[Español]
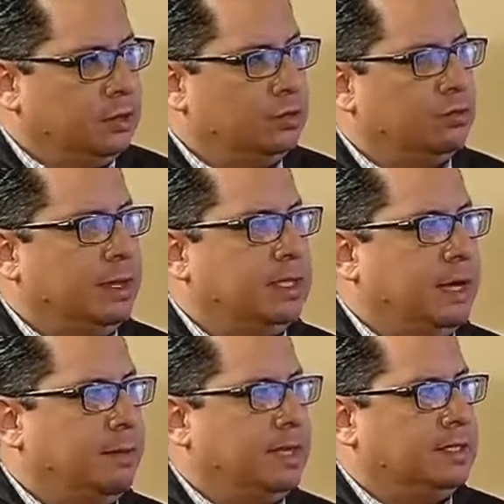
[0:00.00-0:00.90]
Suman
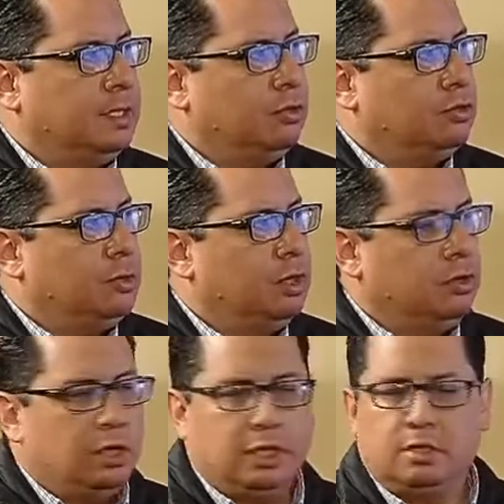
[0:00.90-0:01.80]
ya más de
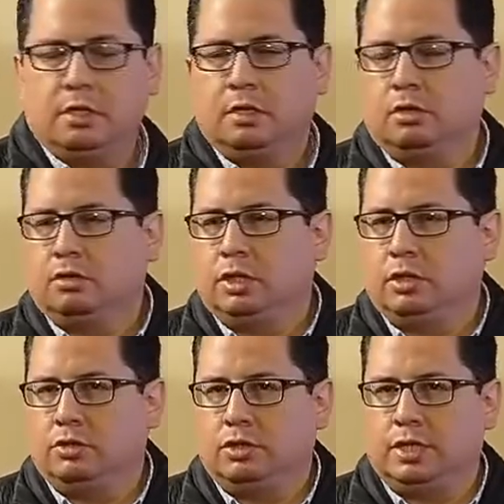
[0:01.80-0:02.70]

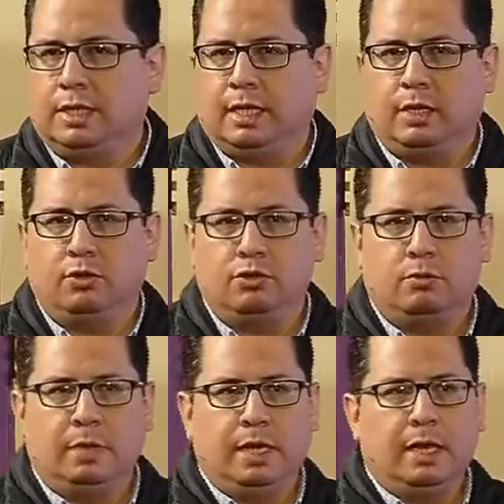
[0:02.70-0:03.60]

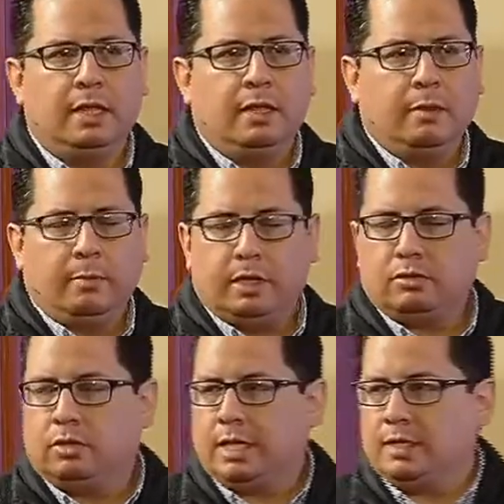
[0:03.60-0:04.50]
2.288.000
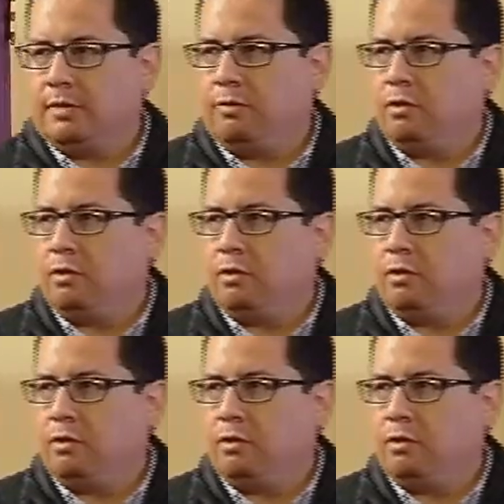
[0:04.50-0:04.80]
personas que